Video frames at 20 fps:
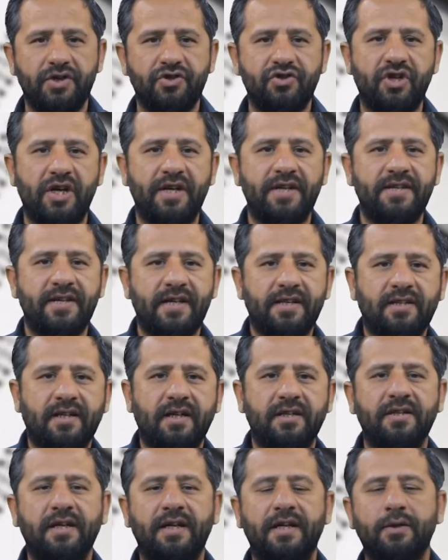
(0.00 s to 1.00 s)
cennet
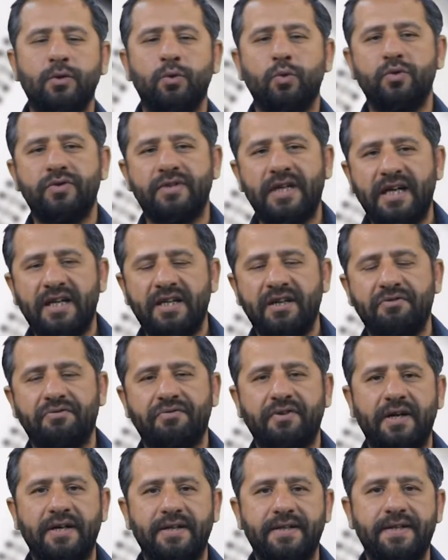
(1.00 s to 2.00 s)
kadar güzel
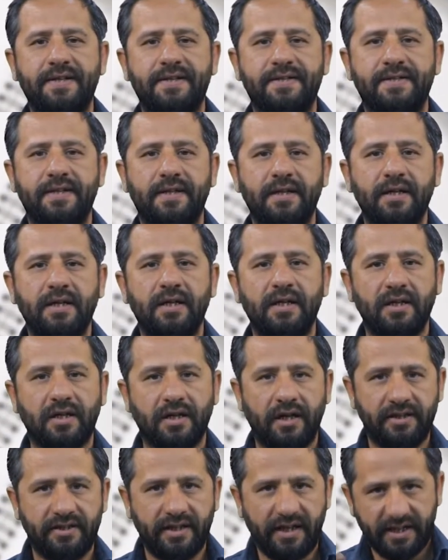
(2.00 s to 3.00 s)
ifadesi
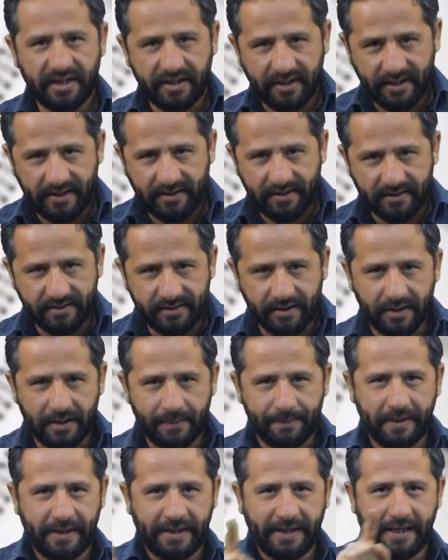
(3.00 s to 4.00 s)
kadar
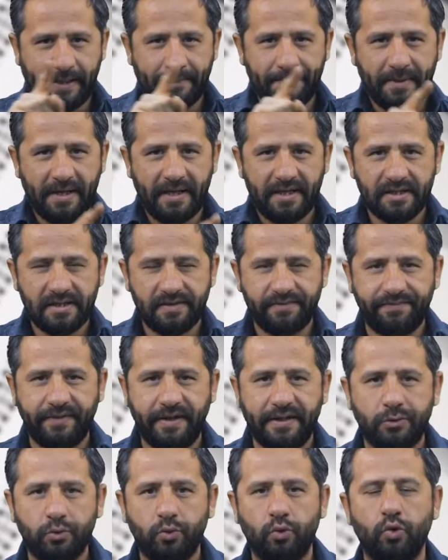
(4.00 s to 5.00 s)
edatıyla beraber
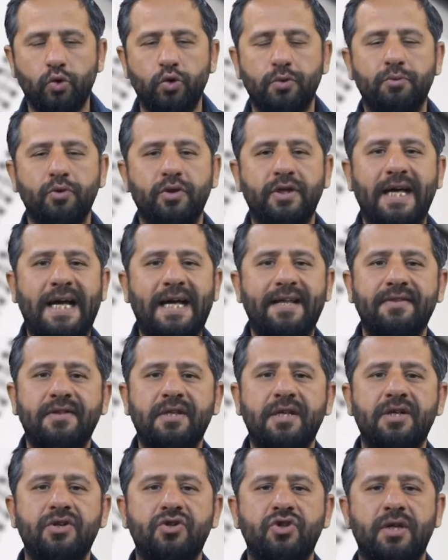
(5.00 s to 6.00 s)
sıfat grubu kendi
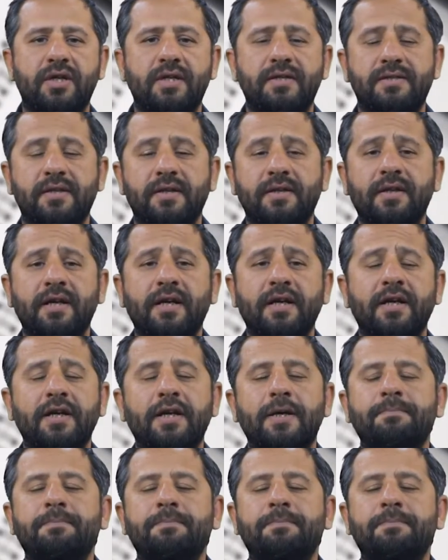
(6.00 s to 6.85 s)
içerisinde